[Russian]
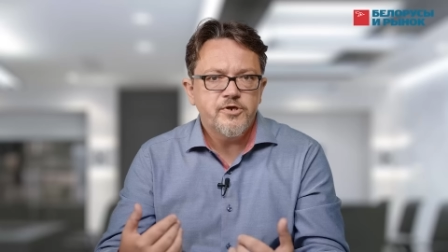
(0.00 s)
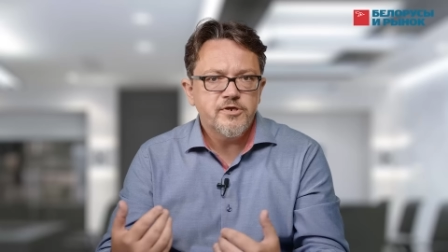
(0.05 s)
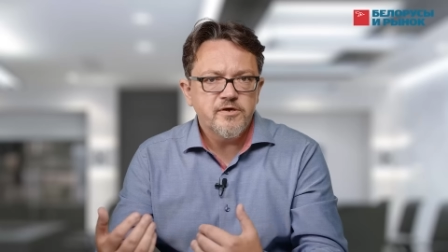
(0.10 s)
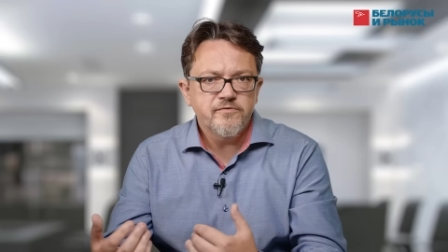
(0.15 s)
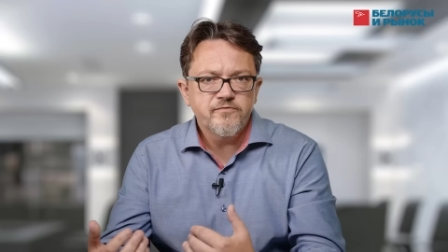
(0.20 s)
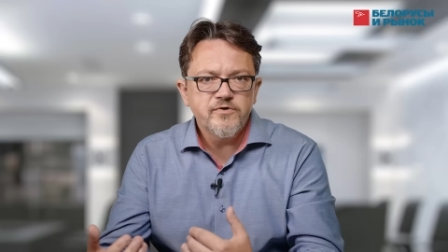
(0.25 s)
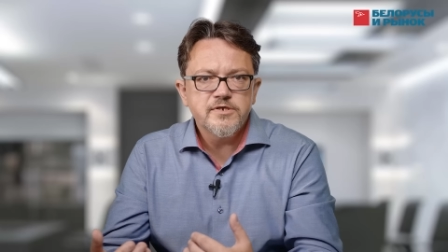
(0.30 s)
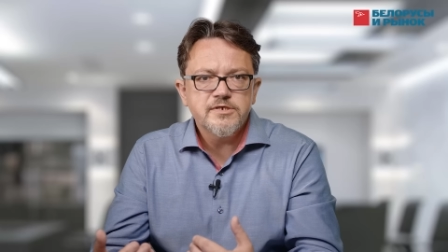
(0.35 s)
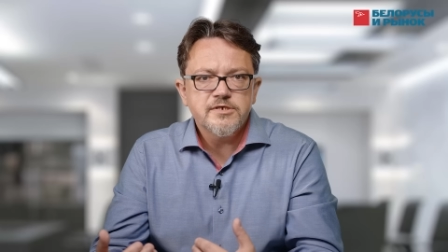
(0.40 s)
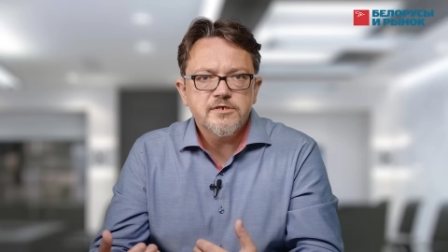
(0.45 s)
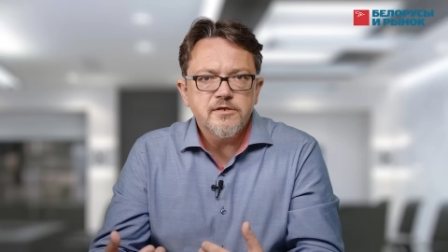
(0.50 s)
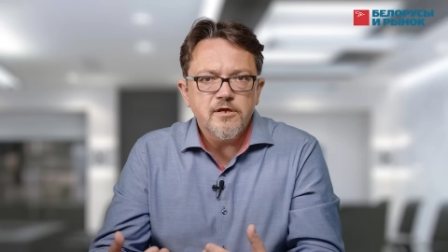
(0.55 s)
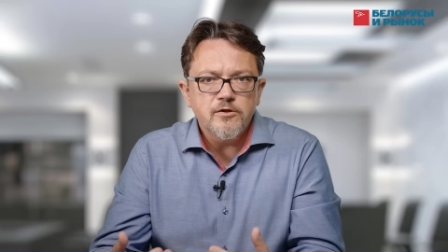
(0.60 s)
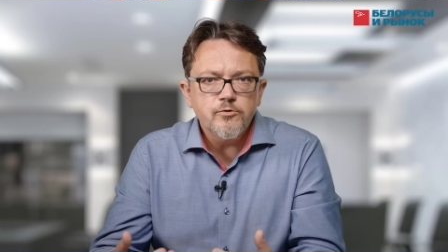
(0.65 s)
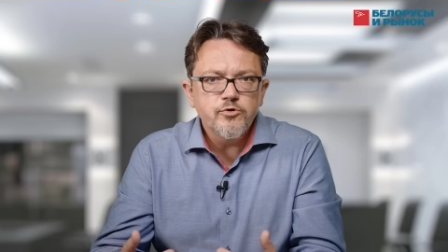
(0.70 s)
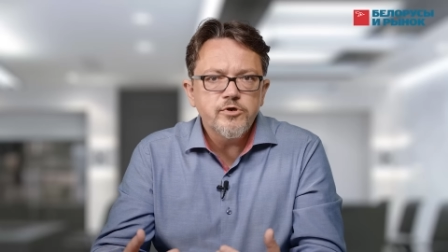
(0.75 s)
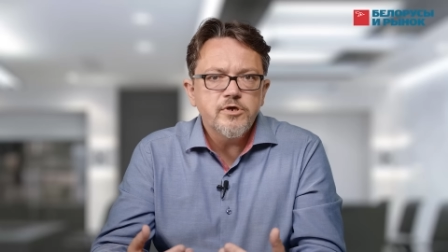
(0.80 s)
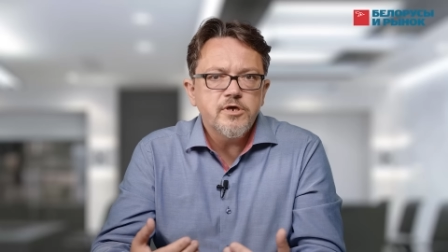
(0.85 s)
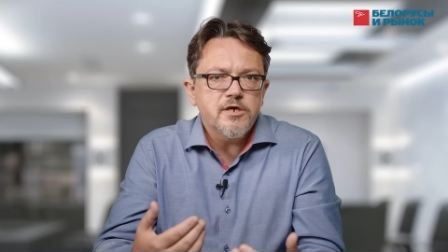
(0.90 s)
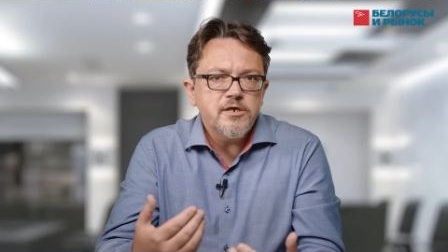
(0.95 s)
Передовые
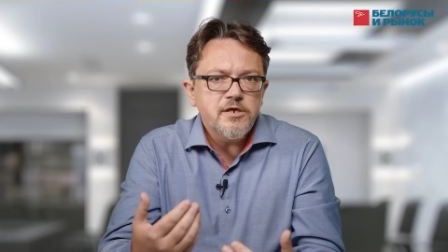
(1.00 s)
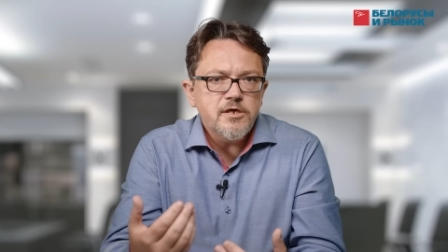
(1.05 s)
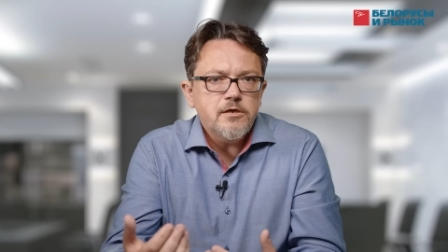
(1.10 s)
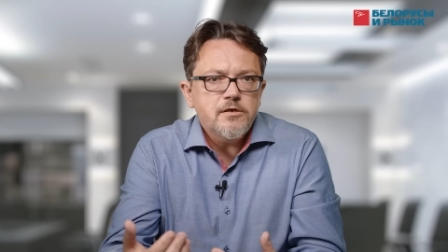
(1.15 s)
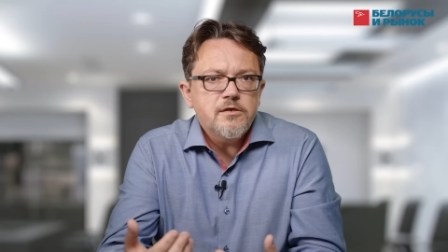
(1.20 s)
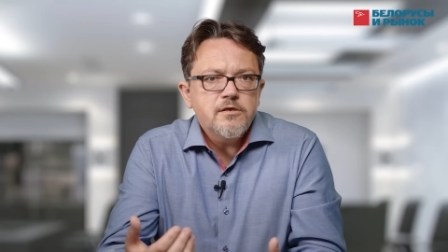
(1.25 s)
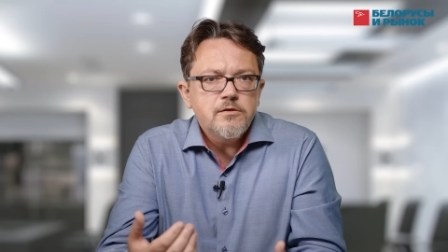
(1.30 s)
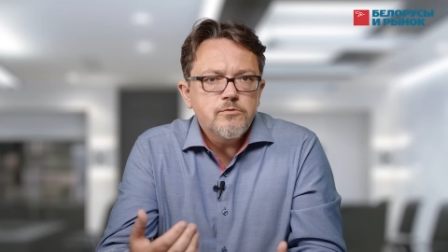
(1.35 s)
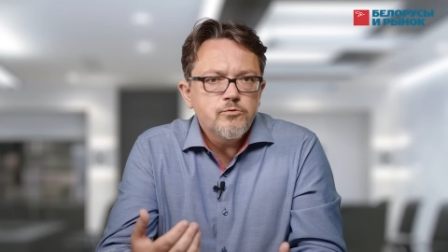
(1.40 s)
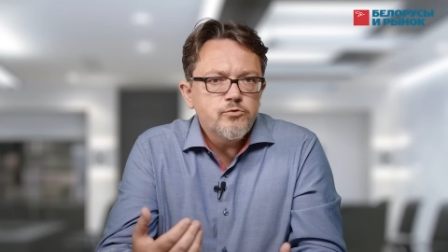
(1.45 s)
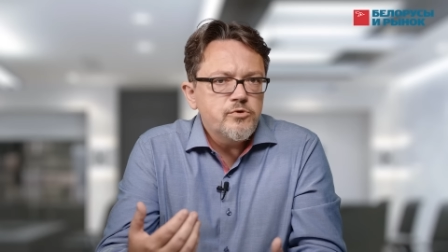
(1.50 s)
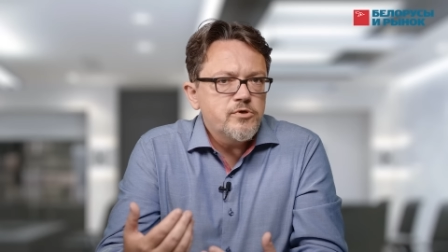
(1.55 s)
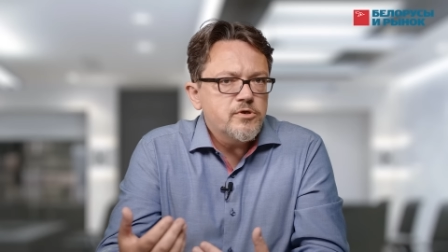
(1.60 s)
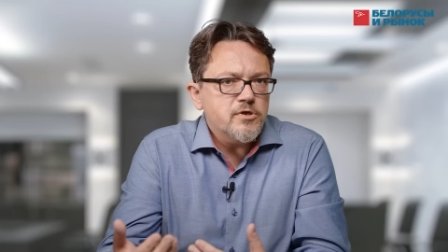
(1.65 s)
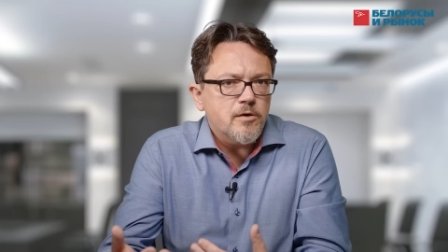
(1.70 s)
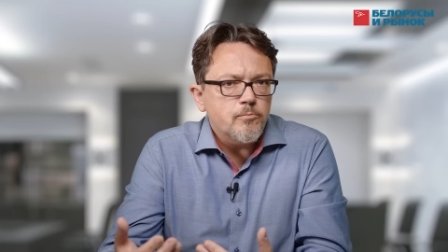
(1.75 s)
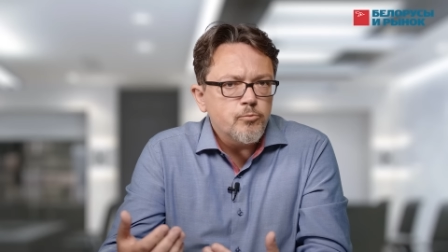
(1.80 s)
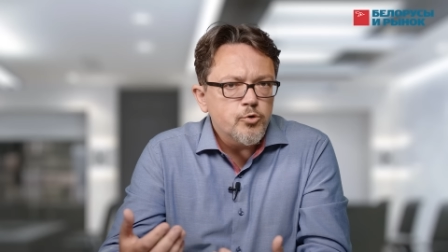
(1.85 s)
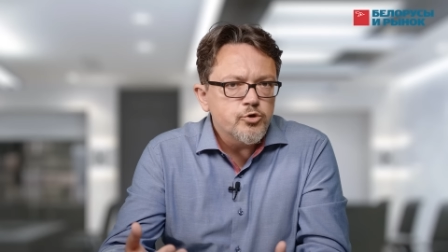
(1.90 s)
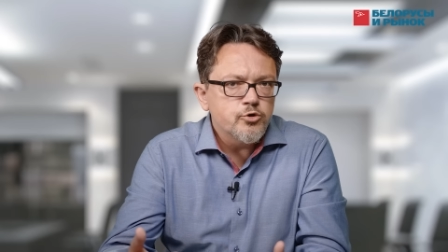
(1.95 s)
технологии, они ну, не
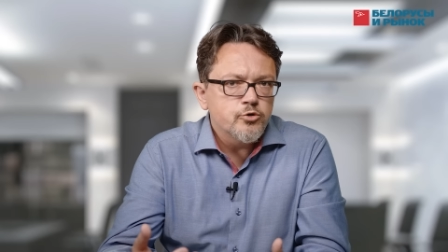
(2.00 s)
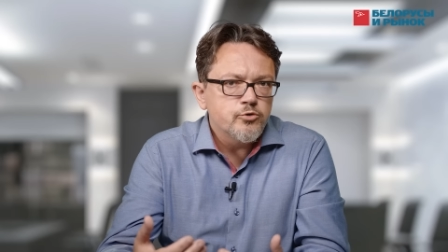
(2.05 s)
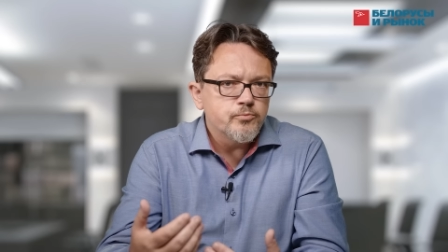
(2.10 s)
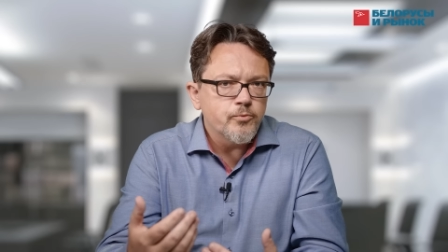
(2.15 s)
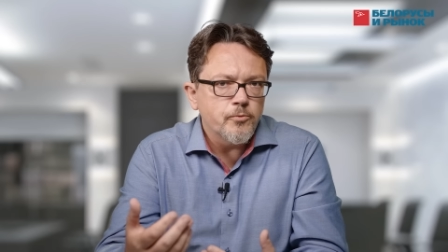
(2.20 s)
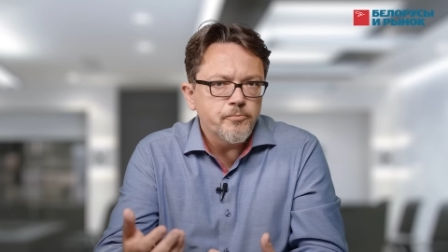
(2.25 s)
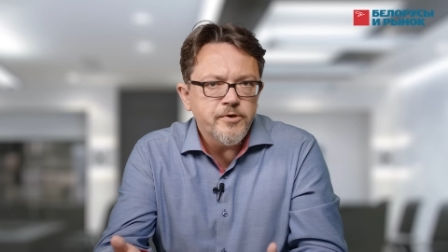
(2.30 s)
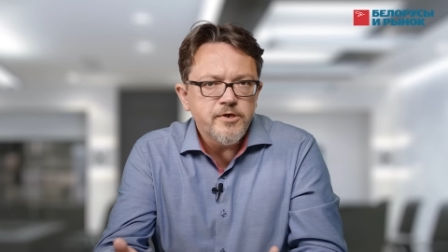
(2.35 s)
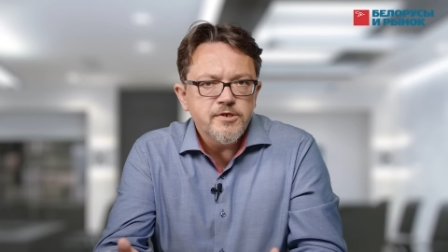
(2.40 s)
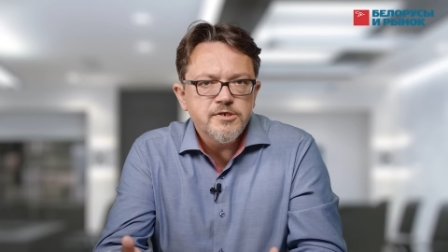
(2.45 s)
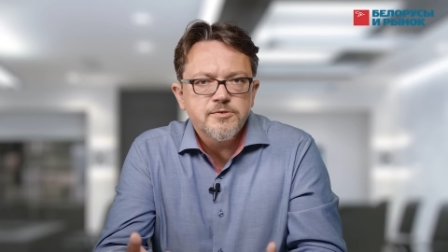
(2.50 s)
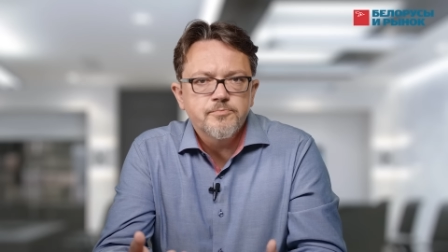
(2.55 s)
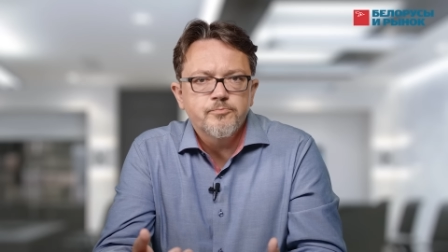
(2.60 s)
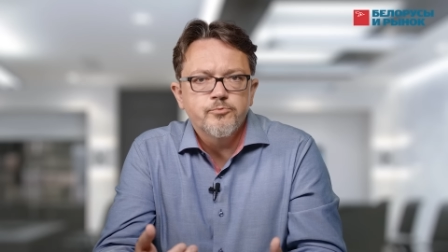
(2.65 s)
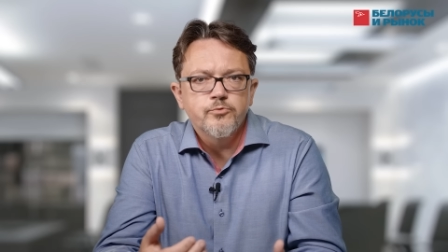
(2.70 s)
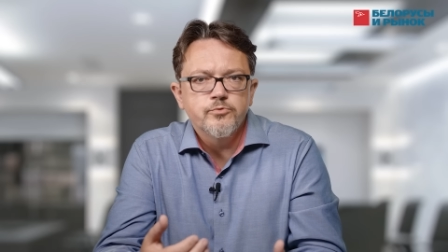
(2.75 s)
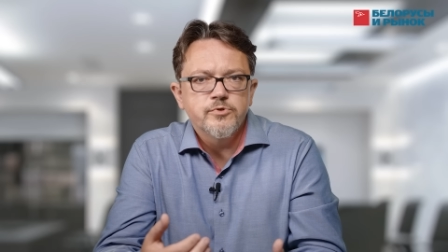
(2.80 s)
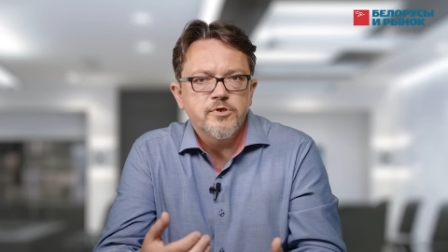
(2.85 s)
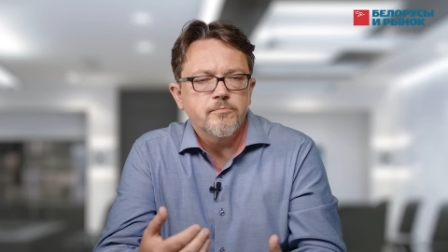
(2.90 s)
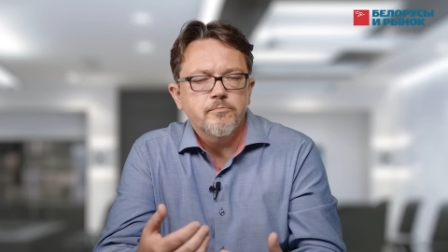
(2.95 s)
работают по
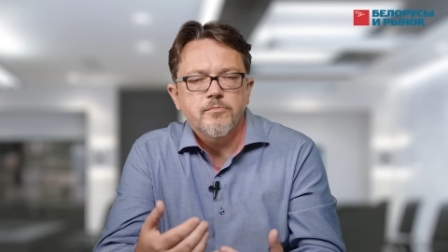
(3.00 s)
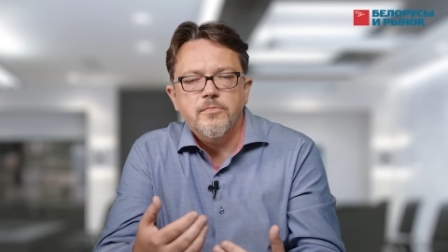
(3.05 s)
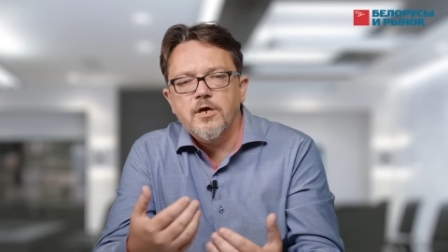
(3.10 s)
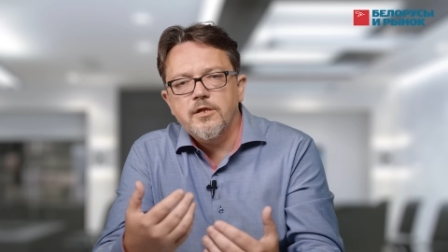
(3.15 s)
принципу там,